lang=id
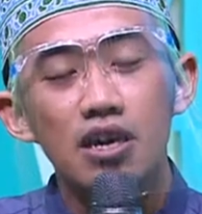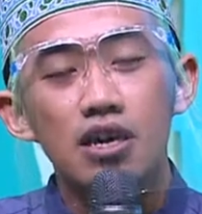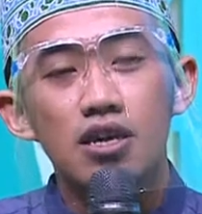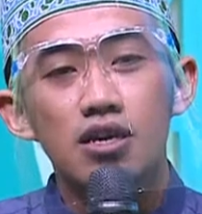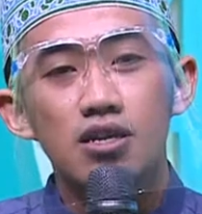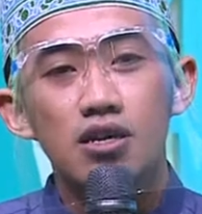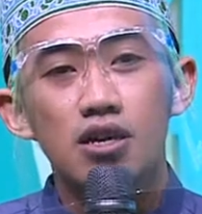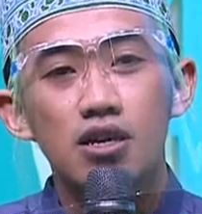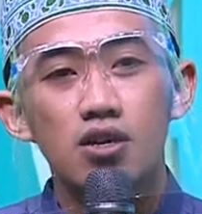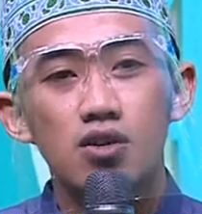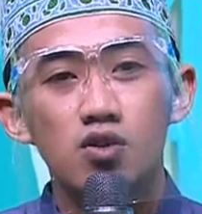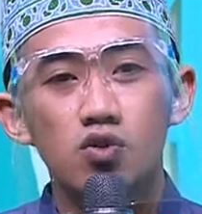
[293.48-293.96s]

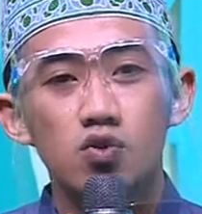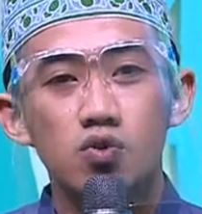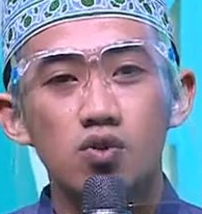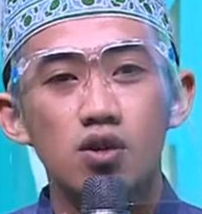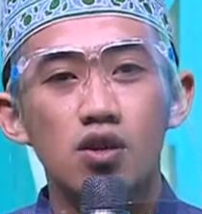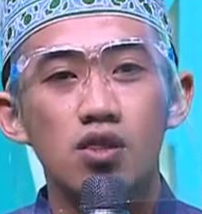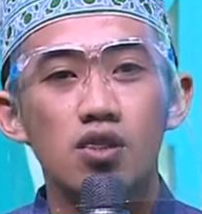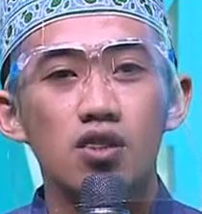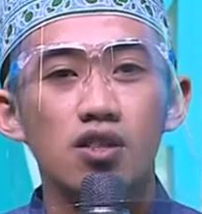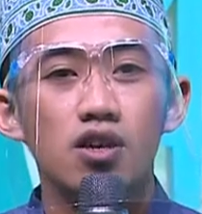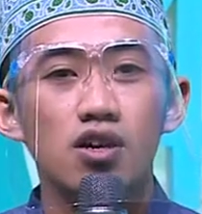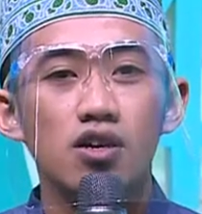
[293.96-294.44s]
ya
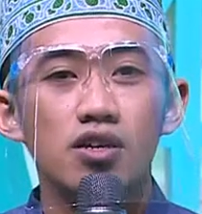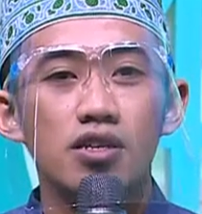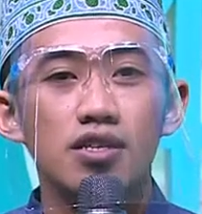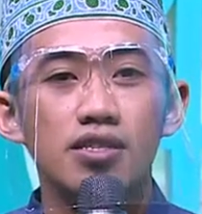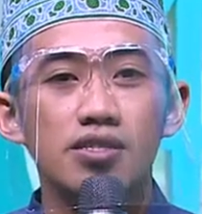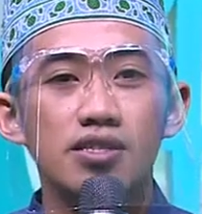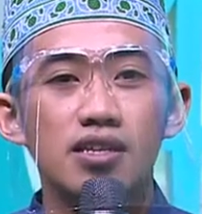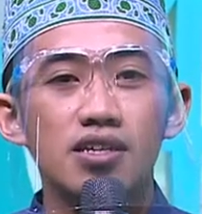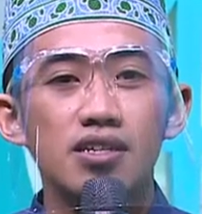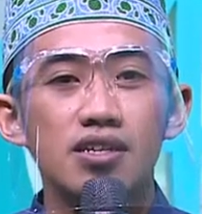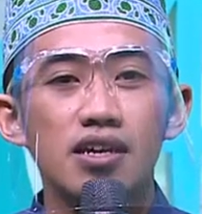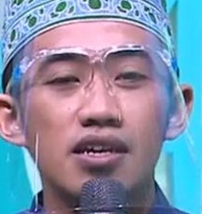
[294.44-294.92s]
Rasulullah
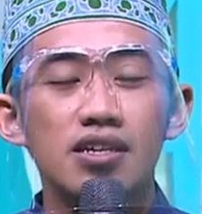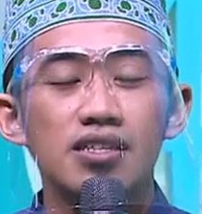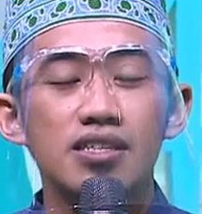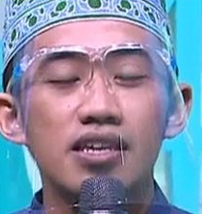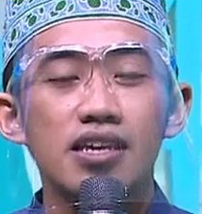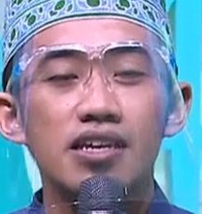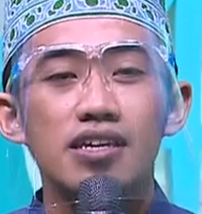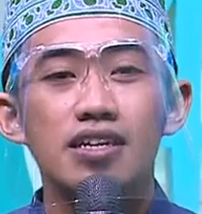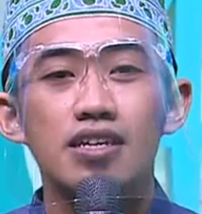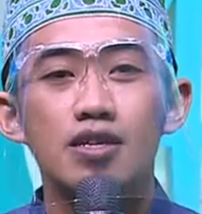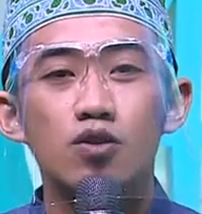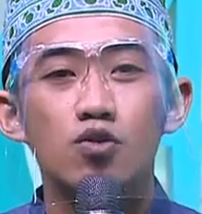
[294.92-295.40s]
izinkan
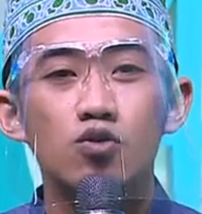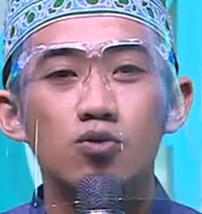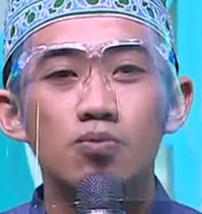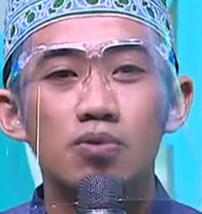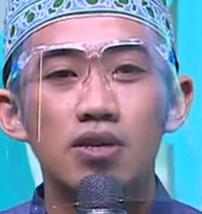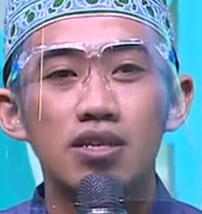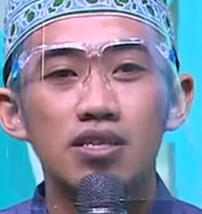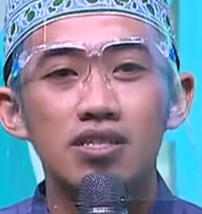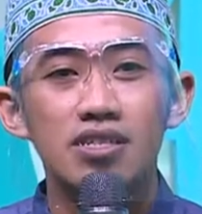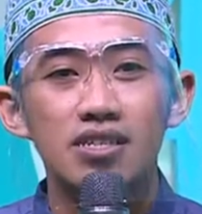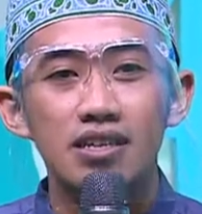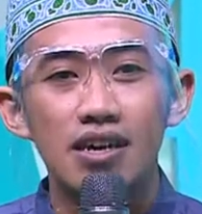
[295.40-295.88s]
saya ikut
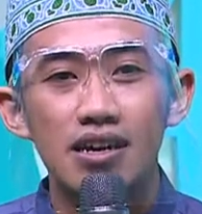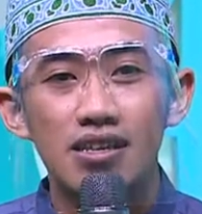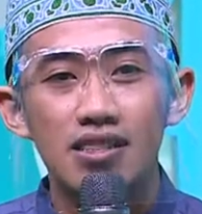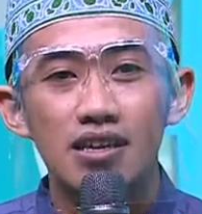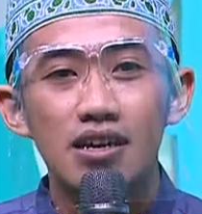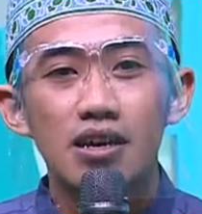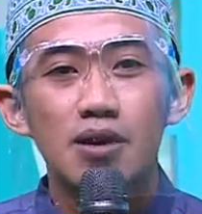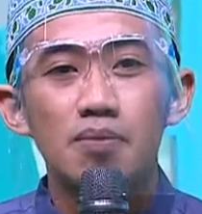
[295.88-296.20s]
berjihad.